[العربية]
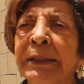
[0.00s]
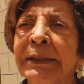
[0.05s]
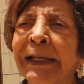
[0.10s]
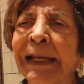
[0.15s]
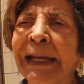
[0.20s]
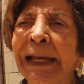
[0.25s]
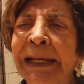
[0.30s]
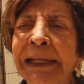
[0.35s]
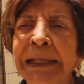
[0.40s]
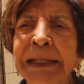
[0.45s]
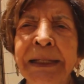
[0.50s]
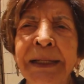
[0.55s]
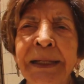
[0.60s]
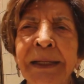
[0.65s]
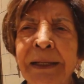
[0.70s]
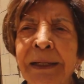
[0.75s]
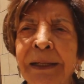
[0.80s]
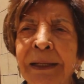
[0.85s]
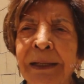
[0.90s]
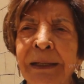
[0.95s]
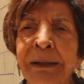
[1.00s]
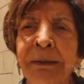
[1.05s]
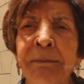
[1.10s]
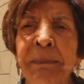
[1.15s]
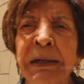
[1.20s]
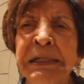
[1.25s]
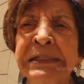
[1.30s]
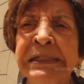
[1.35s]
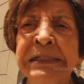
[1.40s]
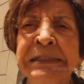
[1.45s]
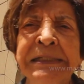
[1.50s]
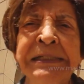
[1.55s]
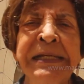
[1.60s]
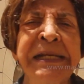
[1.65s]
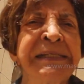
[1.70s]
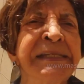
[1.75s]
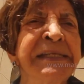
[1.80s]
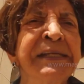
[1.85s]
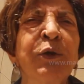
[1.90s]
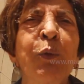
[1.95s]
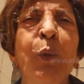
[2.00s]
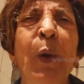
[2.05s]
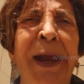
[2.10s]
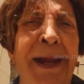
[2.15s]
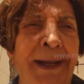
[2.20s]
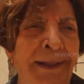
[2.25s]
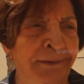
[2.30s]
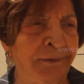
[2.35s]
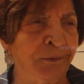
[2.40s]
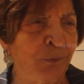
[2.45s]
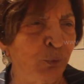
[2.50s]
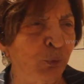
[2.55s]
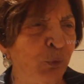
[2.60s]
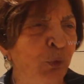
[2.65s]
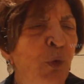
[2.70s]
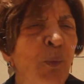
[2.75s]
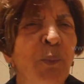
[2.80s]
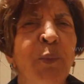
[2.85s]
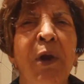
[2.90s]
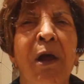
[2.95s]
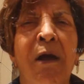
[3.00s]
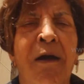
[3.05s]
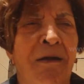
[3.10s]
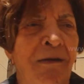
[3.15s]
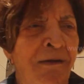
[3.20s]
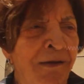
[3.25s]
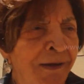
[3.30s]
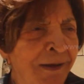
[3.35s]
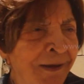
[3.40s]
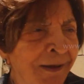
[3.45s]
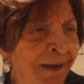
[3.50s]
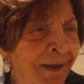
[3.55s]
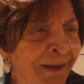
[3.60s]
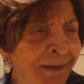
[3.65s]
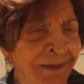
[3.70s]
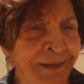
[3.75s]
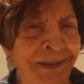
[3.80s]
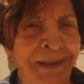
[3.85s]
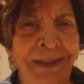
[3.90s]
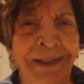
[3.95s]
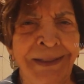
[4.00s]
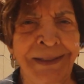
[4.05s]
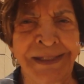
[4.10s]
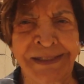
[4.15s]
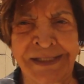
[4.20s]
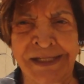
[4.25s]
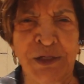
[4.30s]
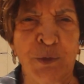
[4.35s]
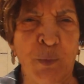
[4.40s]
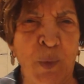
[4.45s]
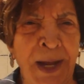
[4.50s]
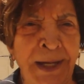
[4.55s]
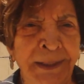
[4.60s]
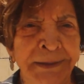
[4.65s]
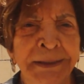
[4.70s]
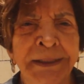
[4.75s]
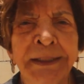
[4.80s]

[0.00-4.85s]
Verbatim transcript: تخلي آه، مصر دي نسيج واحد طول عمرها كانت آه، نسيج واحد